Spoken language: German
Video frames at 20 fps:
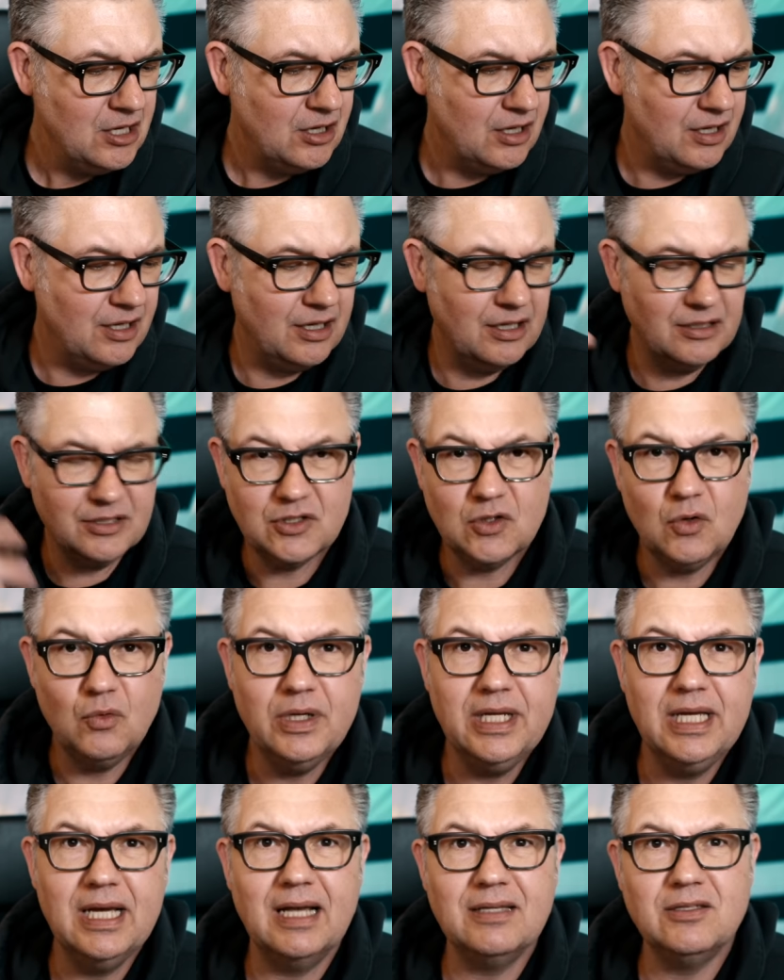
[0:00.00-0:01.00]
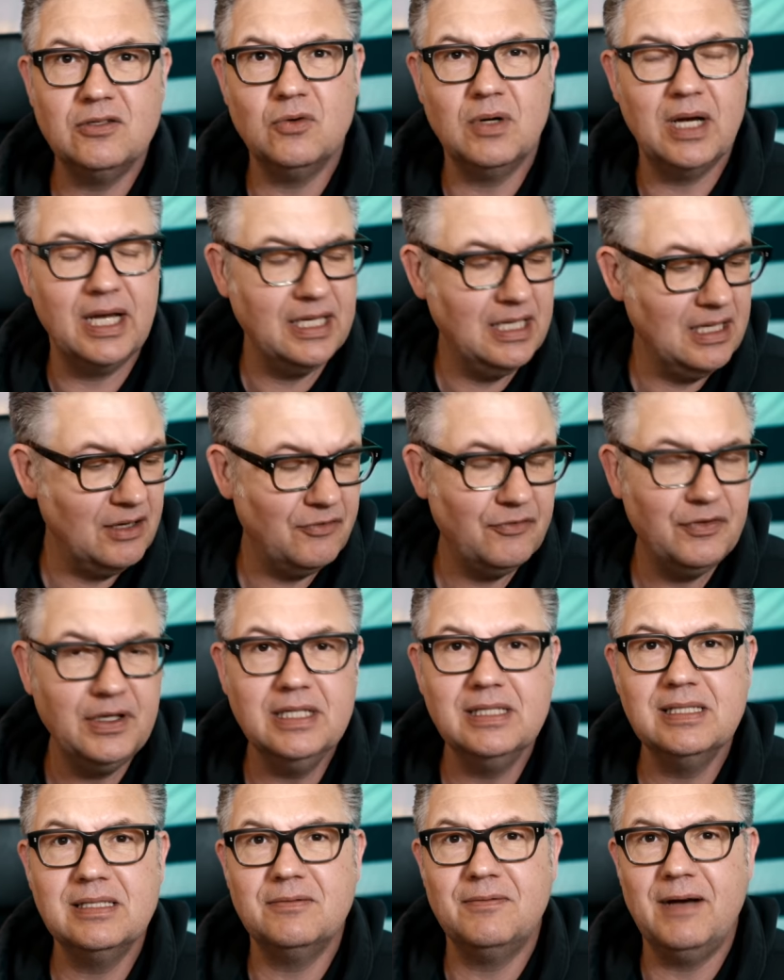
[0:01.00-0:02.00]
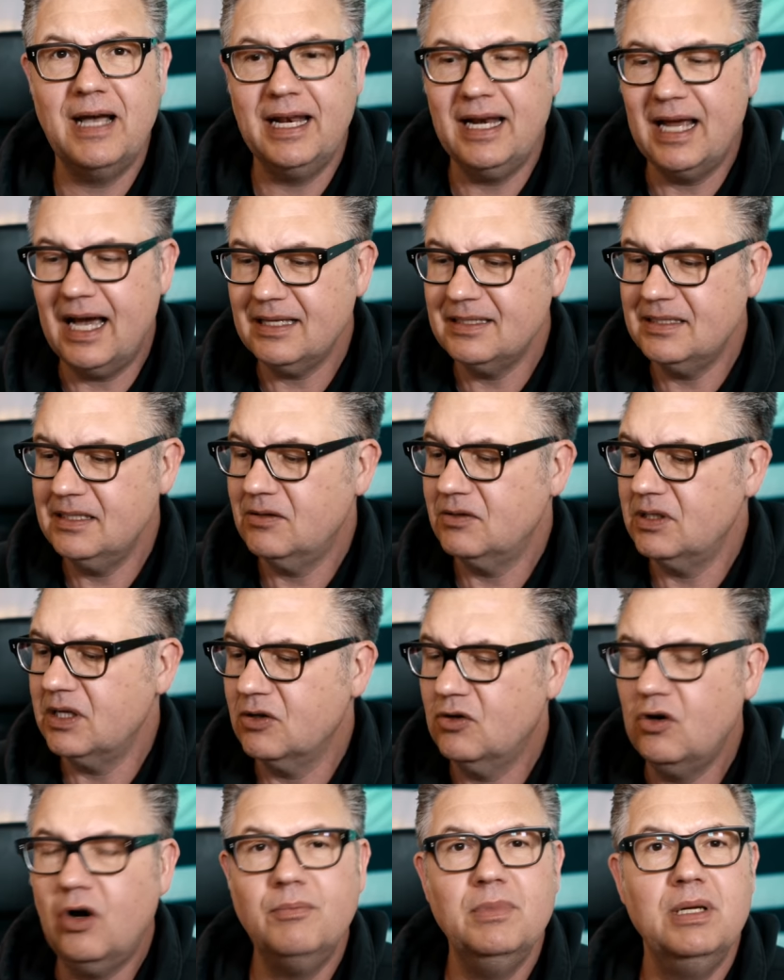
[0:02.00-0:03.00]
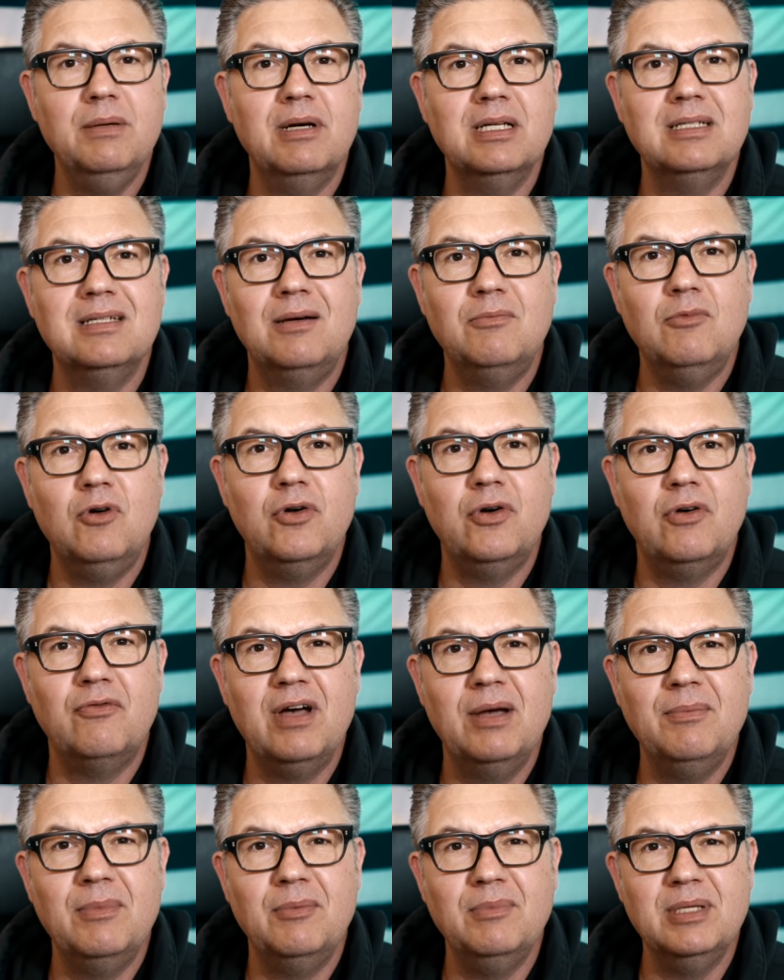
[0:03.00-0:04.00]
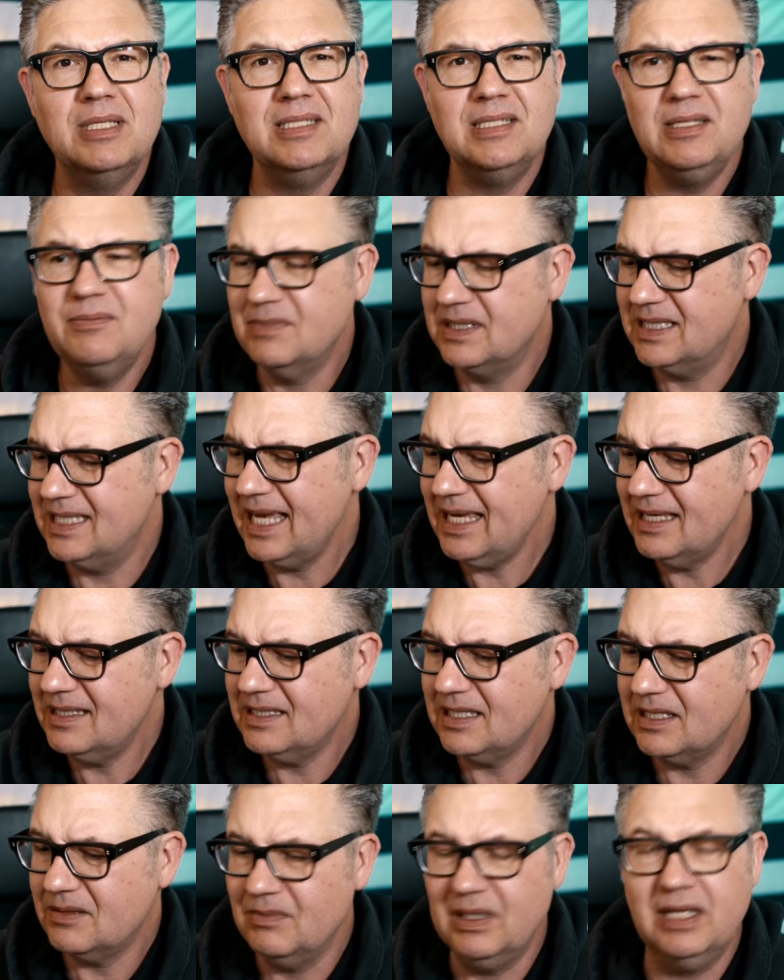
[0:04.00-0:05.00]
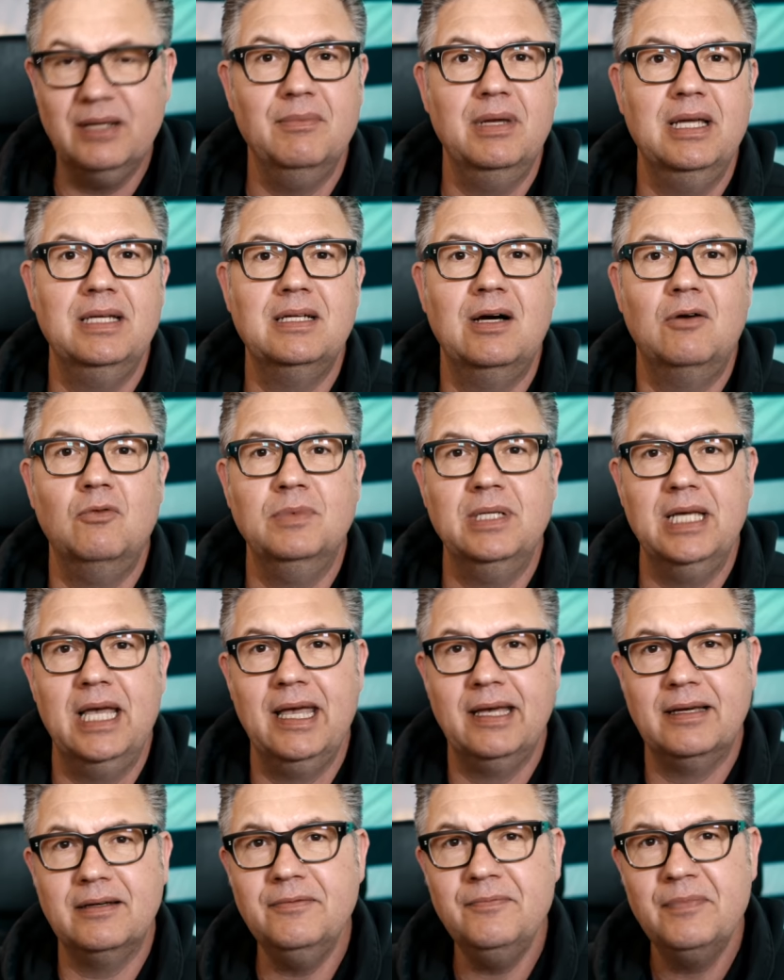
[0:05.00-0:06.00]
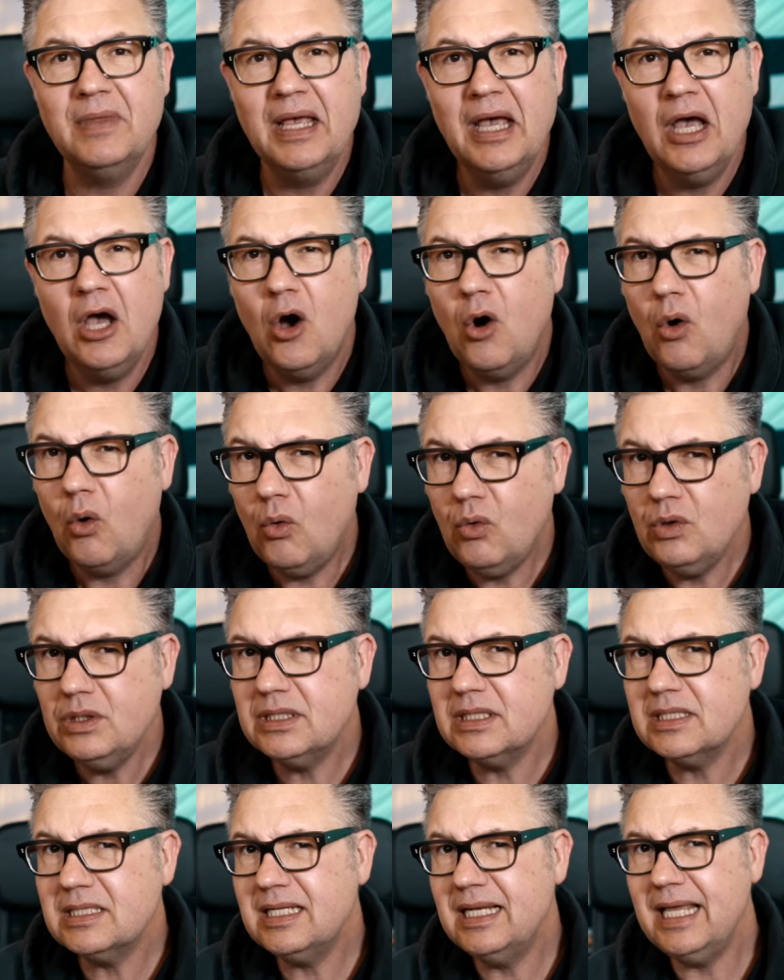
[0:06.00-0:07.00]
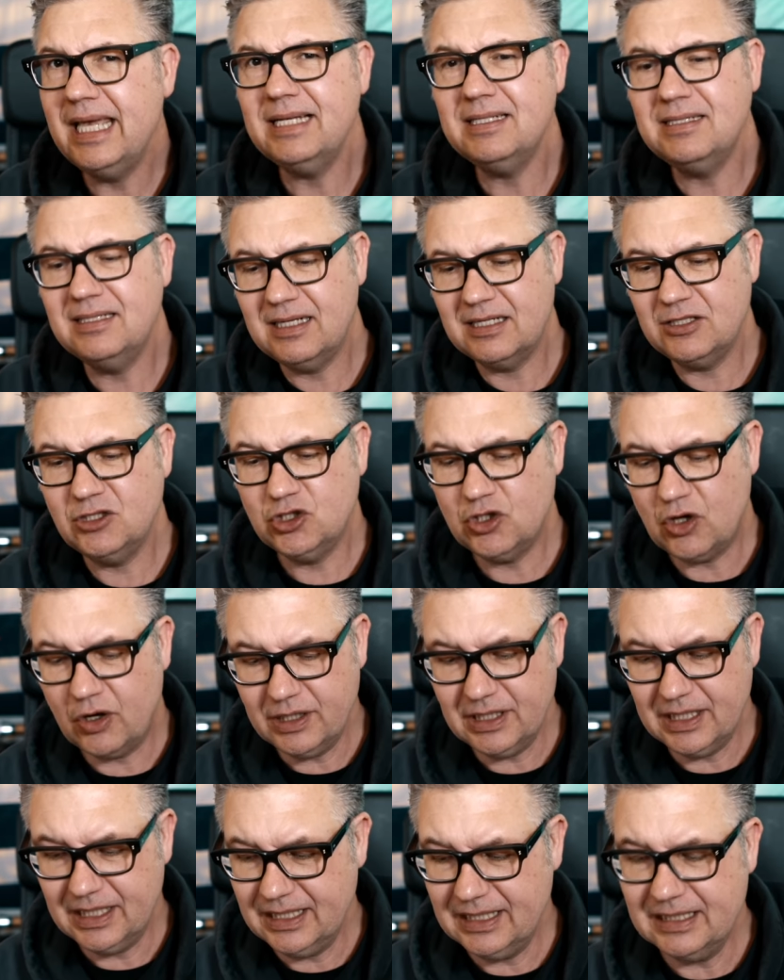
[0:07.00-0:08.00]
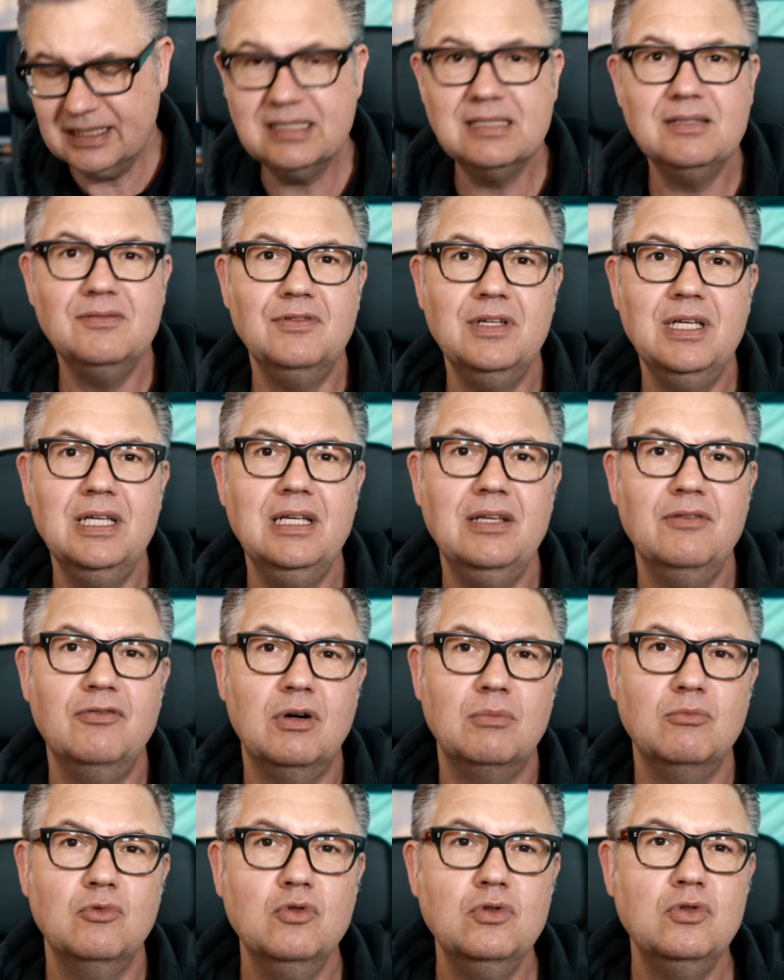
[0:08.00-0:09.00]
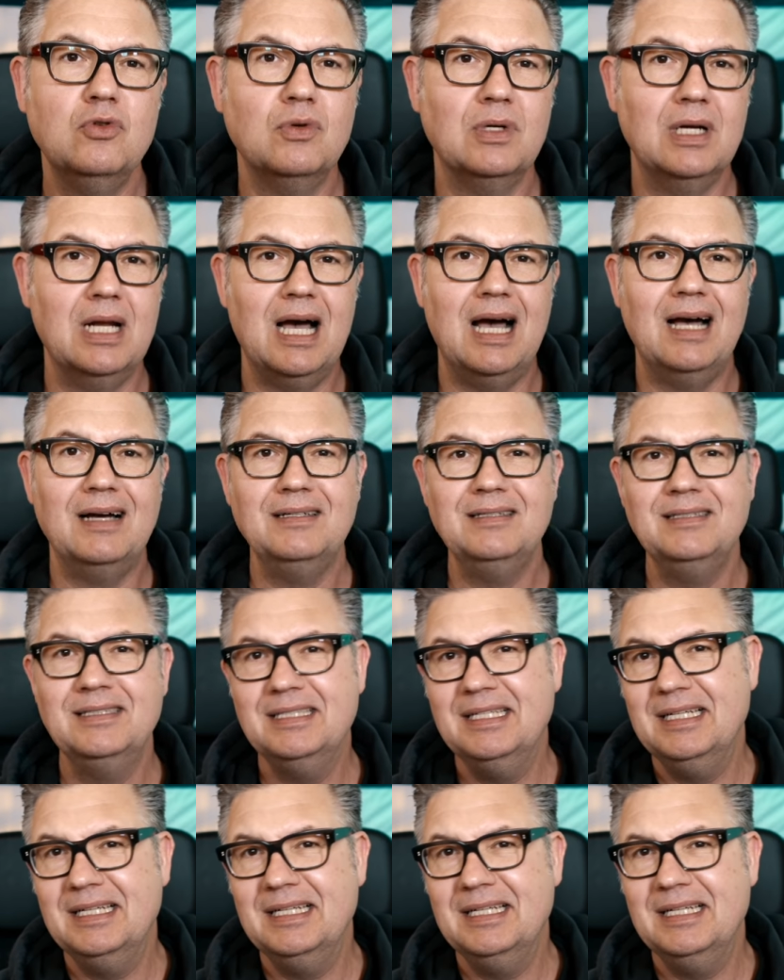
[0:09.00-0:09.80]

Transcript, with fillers: äh, Sony hat sogar hier viel 82er und dann kommen die bei Tamron auf einmal mit 67 mm um die Ecke und das legte dann schon irgendwie die Vermutung nahe,